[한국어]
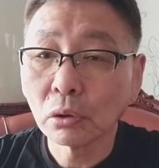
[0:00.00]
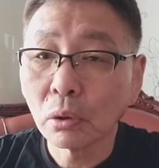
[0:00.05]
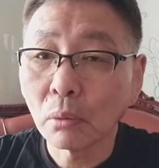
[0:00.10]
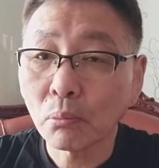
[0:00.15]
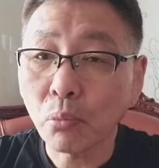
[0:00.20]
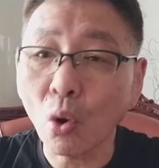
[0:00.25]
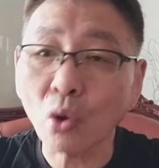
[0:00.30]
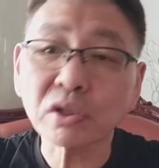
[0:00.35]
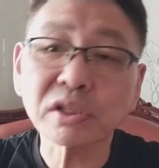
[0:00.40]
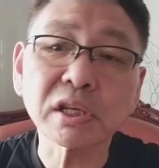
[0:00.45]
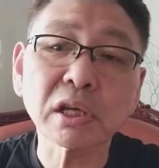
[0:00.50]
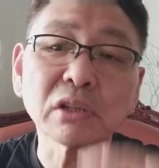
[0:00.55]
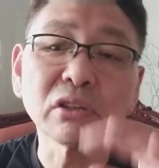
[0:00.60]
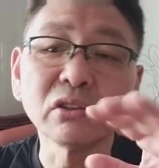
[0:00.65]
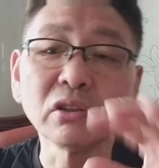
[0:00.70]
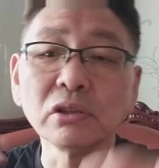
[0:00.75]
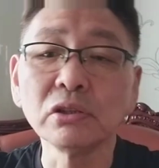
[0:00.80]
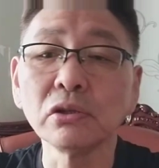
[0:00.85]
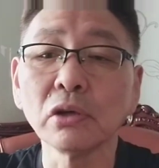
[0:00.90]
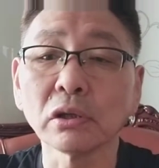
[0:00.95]
복싱
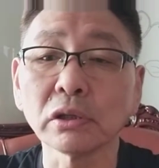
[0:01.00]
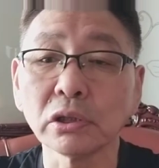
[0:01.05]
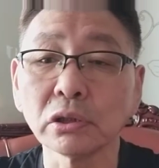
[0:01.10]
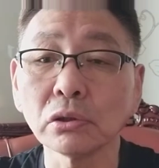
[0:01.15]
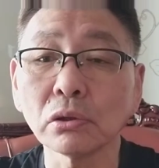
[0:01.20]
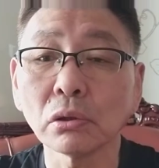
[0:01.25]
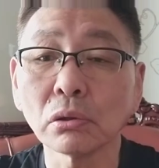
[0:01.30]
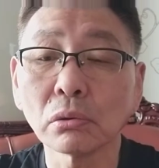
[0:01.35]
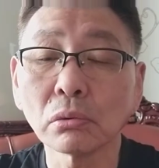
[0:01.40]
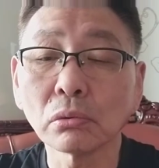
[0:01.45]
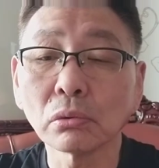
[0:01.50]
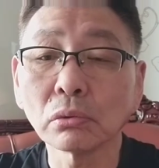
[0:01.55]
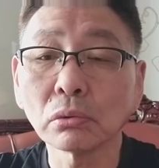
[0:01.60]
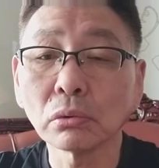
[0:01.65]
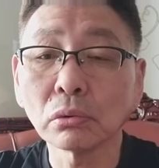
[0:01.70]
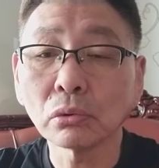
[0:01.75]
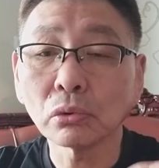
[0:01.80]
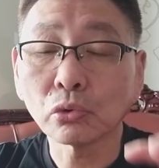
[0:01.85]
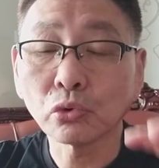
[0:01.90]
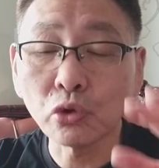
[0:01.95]
능력인
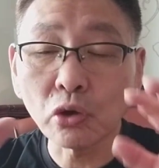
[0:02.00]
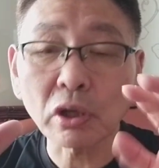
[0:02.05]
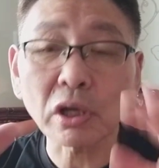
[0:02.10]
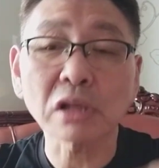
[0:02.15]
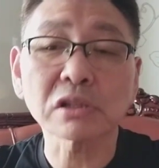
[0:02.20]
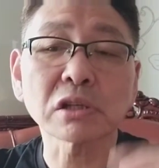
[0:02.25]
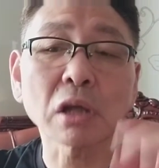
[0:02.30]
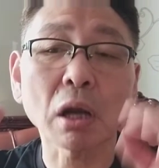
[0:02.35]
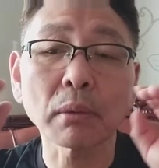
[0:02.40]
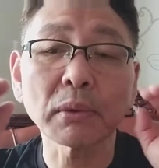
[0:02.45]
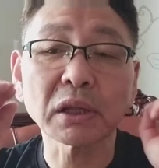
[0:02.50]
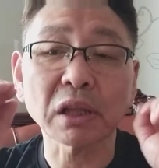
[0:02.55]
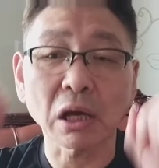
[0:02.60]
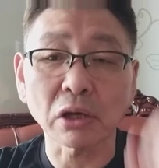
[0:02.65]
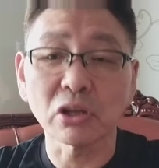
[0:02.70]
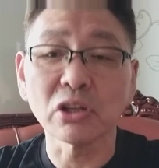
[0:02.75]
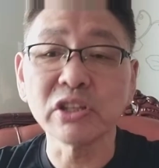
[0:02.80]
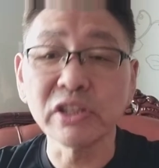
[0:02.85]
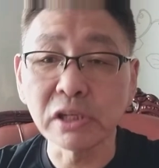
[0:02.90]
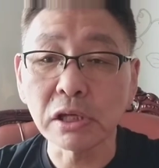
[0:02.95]
뛰어난 사람이
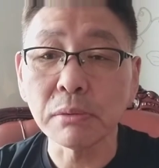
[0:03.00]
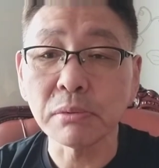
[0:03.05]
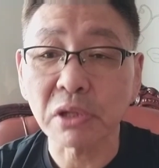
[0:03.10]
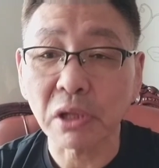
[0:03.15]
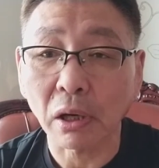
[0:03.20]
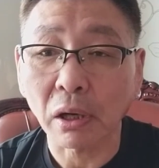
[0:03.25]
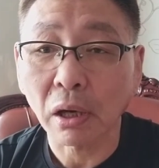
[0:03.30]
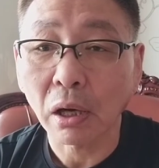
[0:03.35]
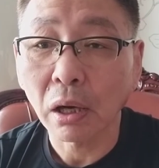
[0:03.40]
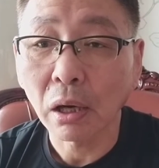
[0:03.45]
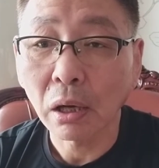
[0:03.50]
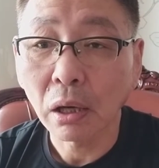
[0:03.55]
당연히 이깁니다.